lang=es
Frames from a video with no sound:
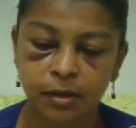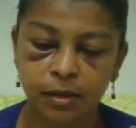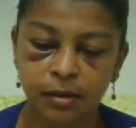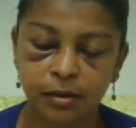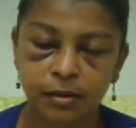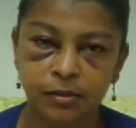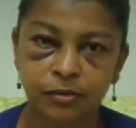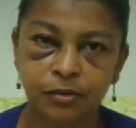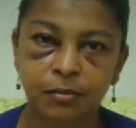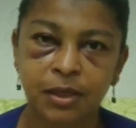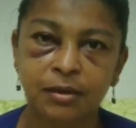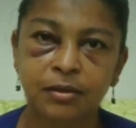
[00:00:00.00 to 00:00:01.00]
Eh,
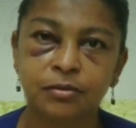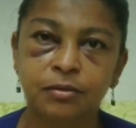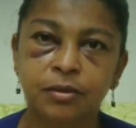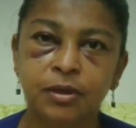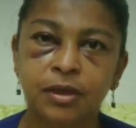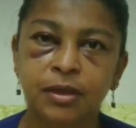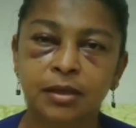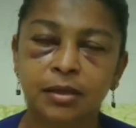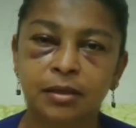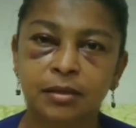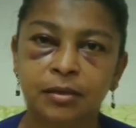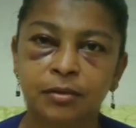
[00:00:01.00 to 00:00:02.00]
soy madre
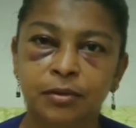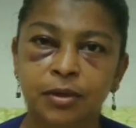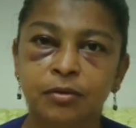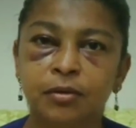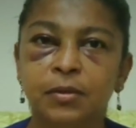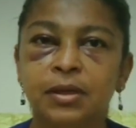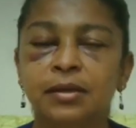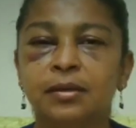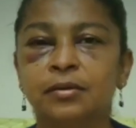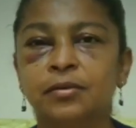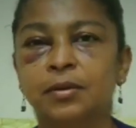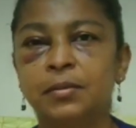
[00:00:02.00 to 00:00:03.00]
soltera de dos hijos,
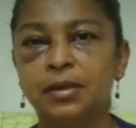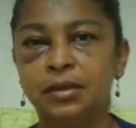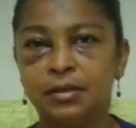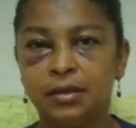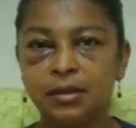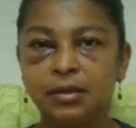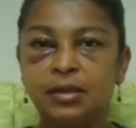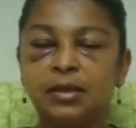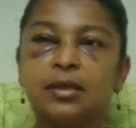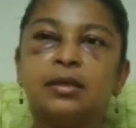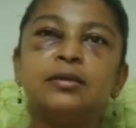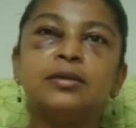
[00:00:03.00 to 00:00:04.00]
Esmeralda Noemí
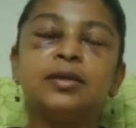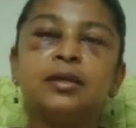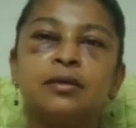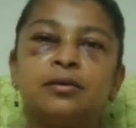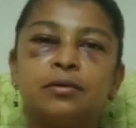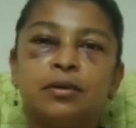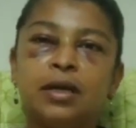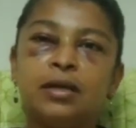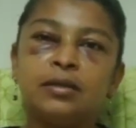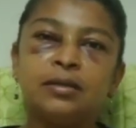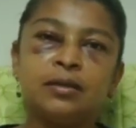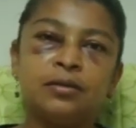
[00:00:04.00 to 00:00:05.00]
Sánchez de 15 años,
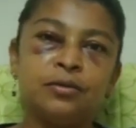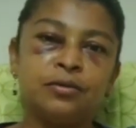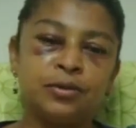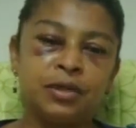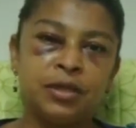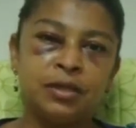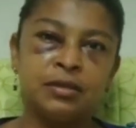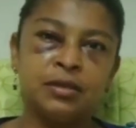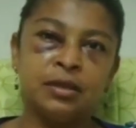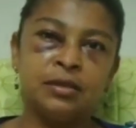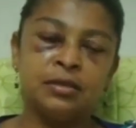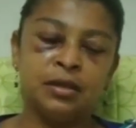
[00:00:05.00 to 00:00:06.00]
Alessandro José
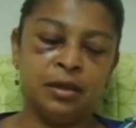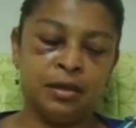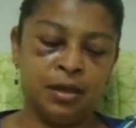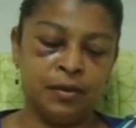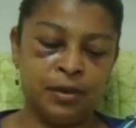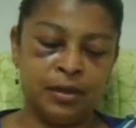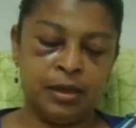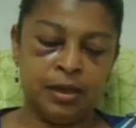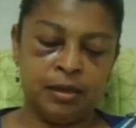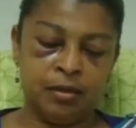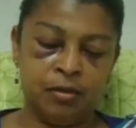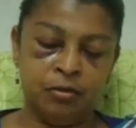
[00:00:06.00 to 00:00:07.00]
Sánchez Rivas
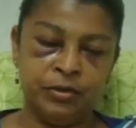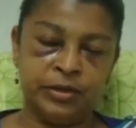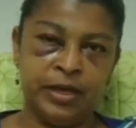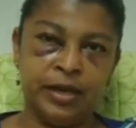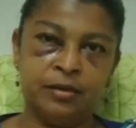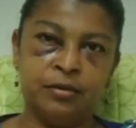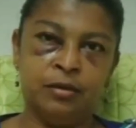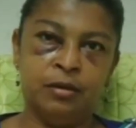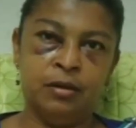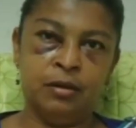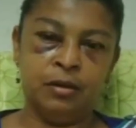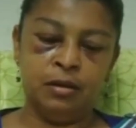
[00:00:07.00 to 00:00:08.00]
de 11 años.
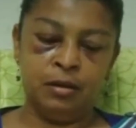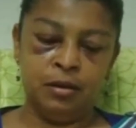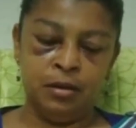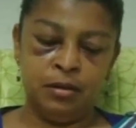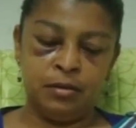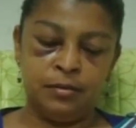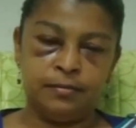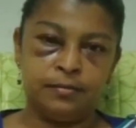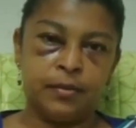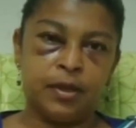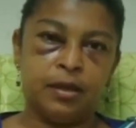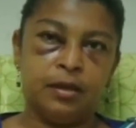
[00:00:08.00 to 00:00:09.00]

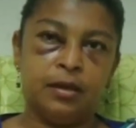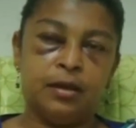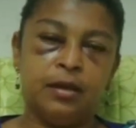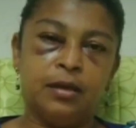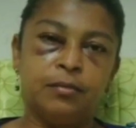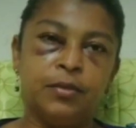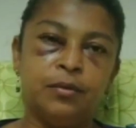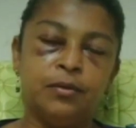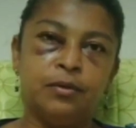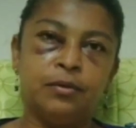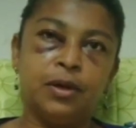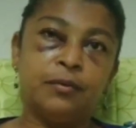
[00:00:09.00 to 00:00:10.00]
Eh,
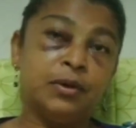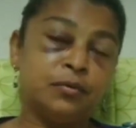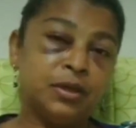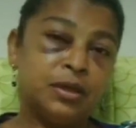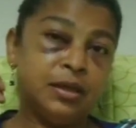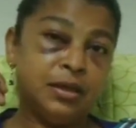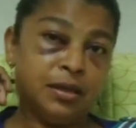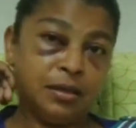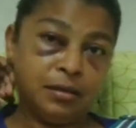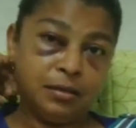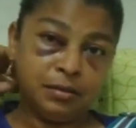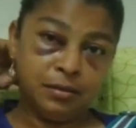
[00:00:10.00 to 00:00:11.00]
vivo, habito en
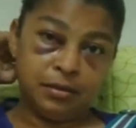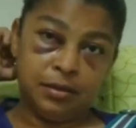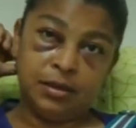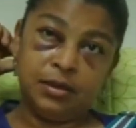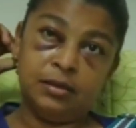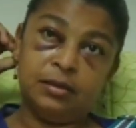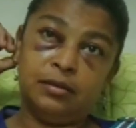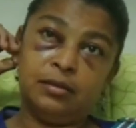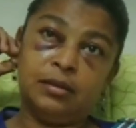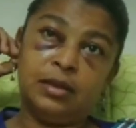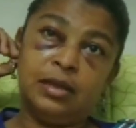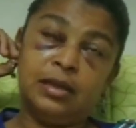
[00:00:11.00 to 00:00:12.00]
Miriá
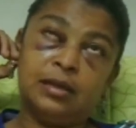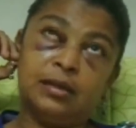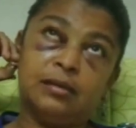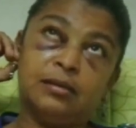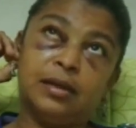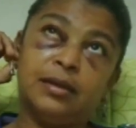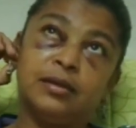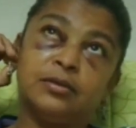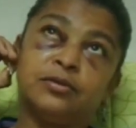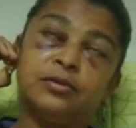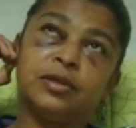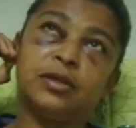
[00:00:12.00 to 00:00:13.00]
y de la,
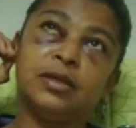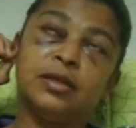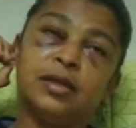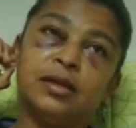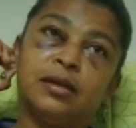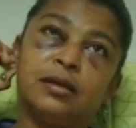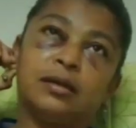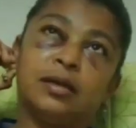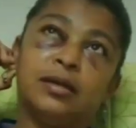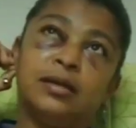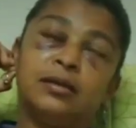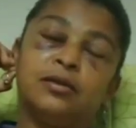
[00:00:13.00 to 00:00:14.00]
dirección es de la
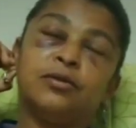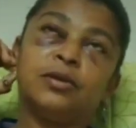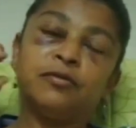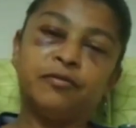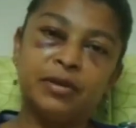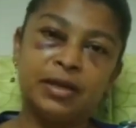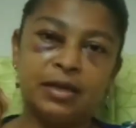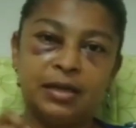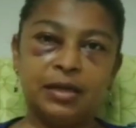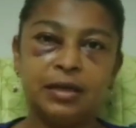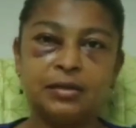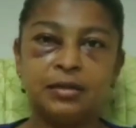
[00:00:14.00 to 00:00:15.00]
clínica, de donde fue la
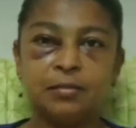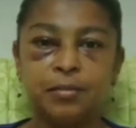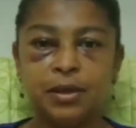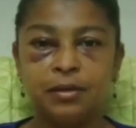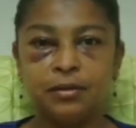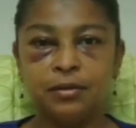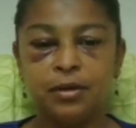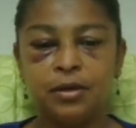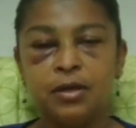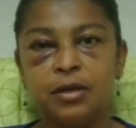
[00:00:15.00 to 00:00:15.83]
clínica San Pedro,